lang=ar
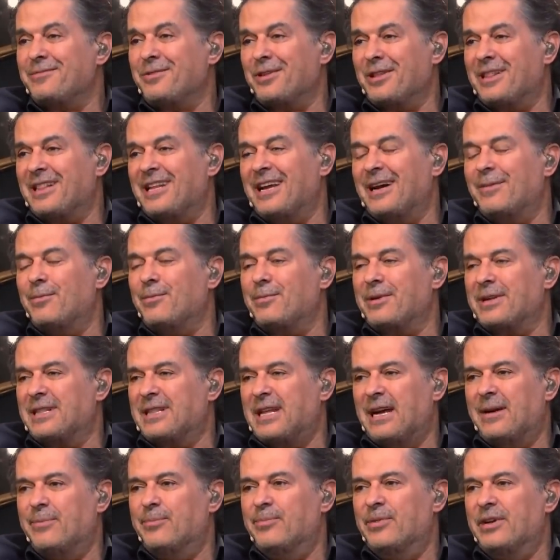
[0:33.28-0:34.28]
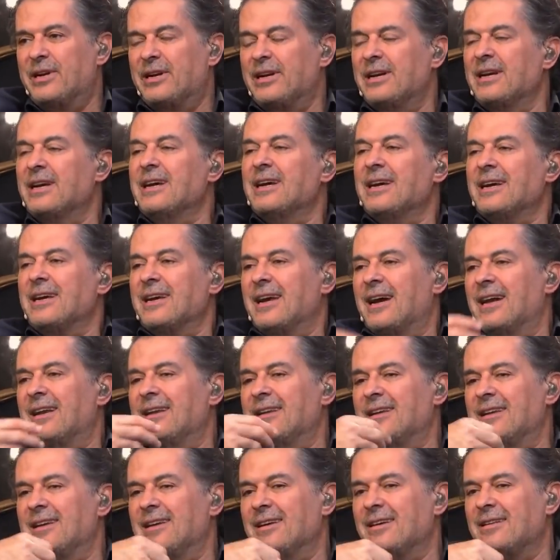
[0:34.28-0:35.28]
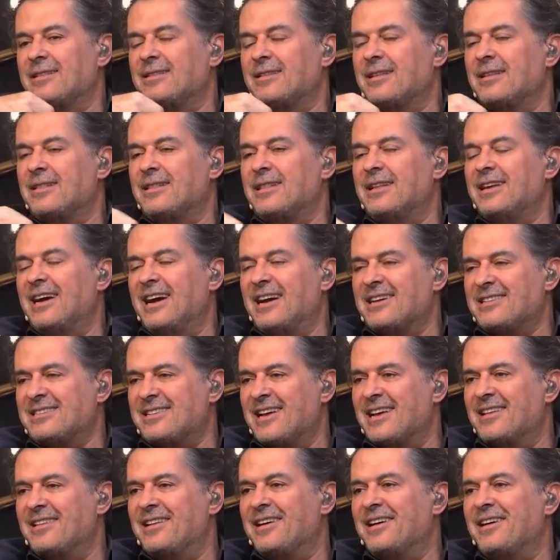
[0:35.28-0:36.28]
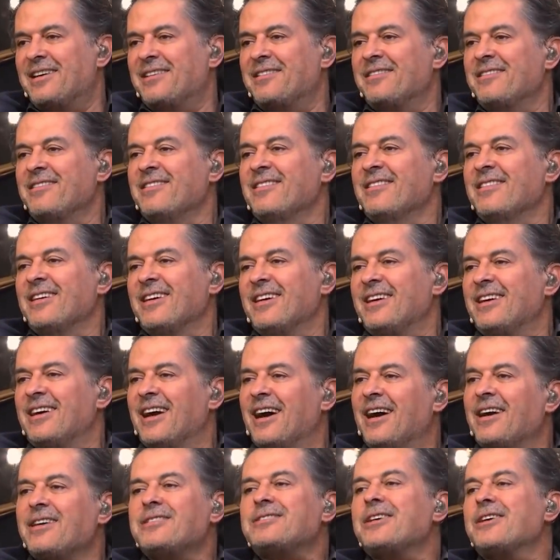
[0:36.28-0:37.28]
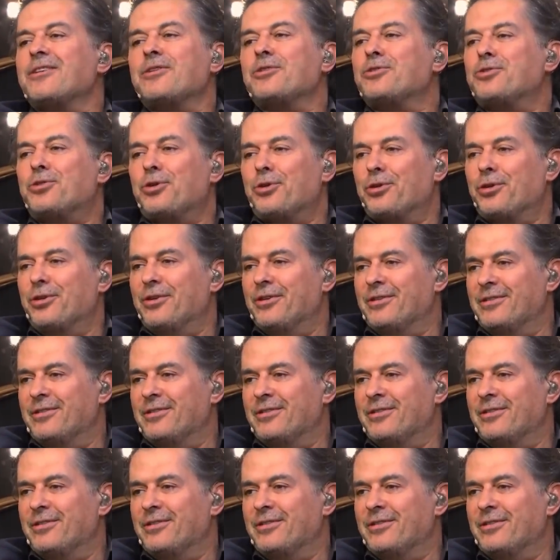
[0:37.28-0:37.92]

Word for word: تطليعه ممكن تعبر مم. يعني تطليعه الصادقه هي اقصر الطرق